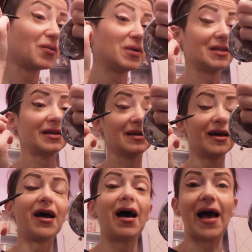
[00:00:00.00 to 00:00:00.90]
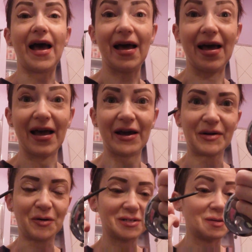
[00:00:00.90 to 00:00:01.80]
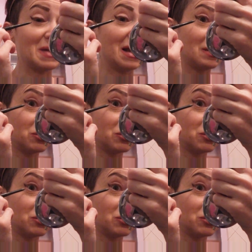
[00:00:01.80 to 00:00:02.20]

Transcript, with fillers: Quindi eh, è una cosa bella,